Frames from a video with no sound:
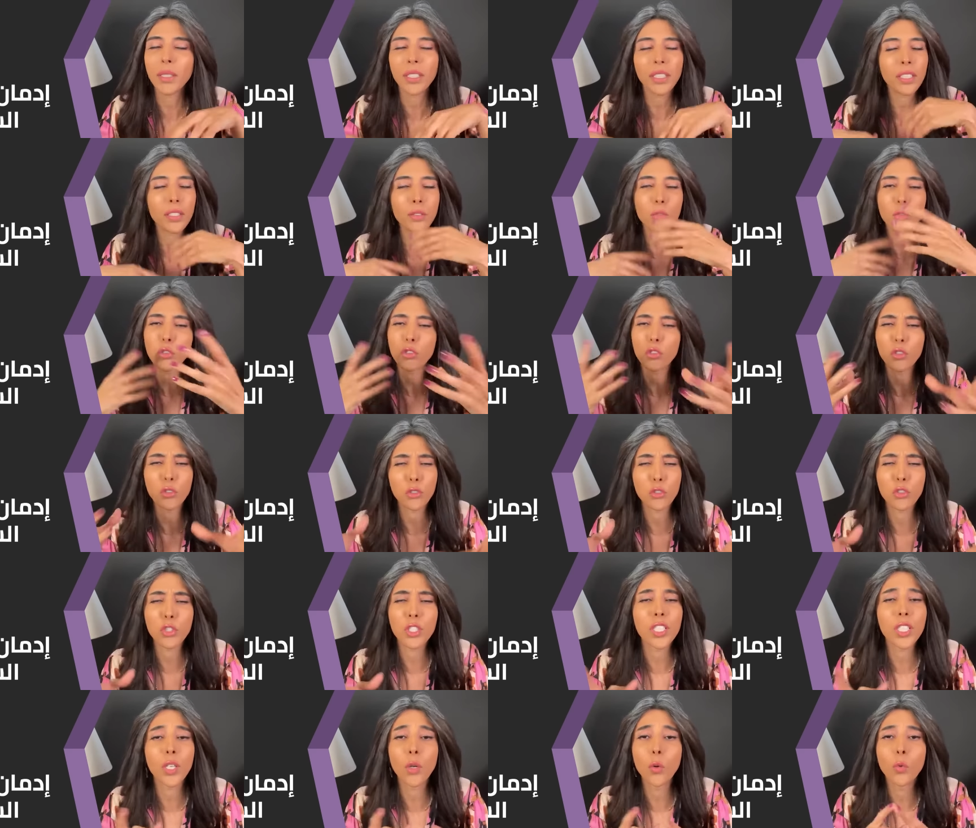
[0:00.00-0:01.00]
ما تدري
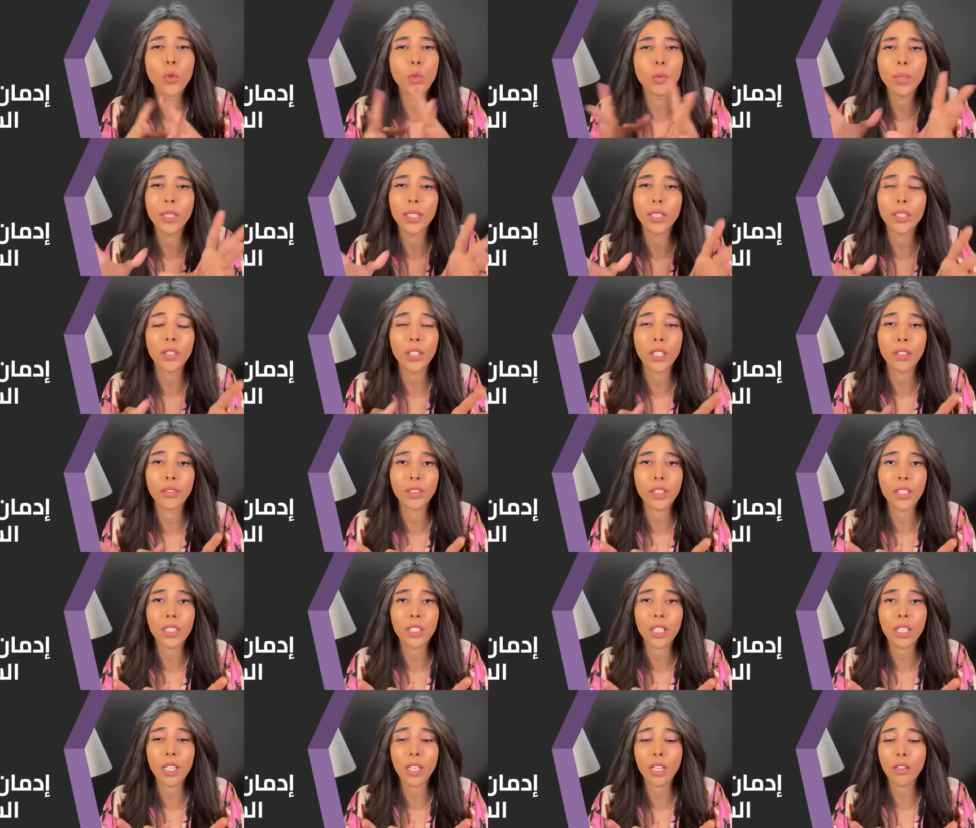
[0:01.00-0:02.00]
وش تسوي ما تدري كيف
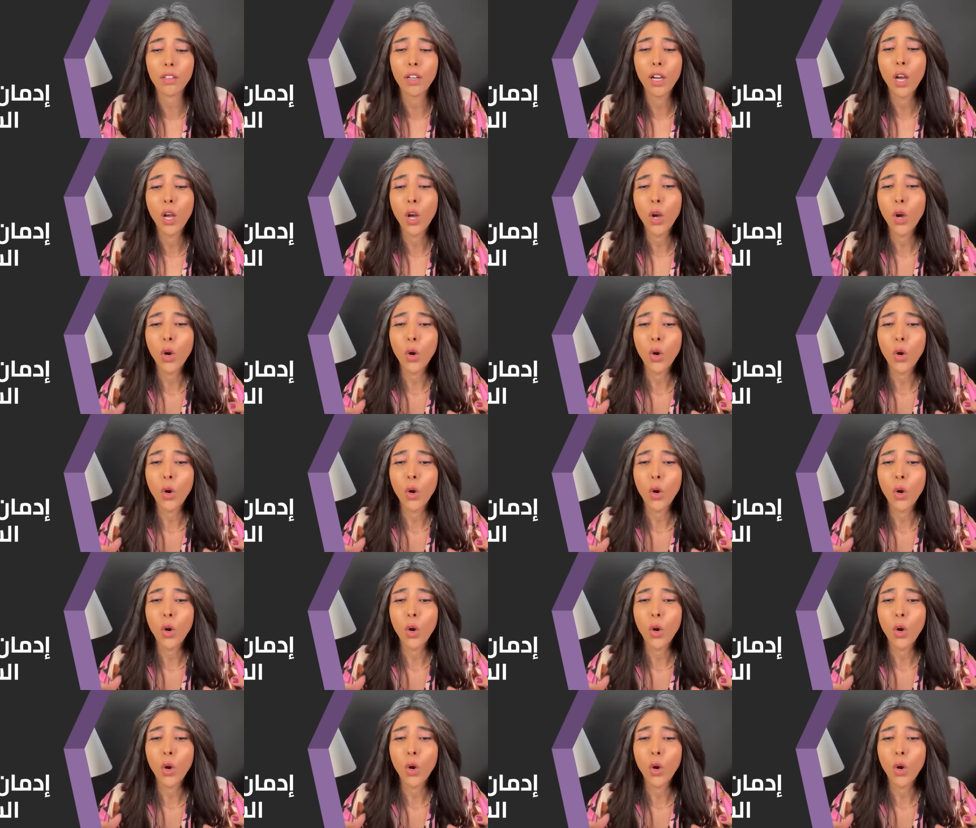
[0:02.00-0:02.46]
تتصرف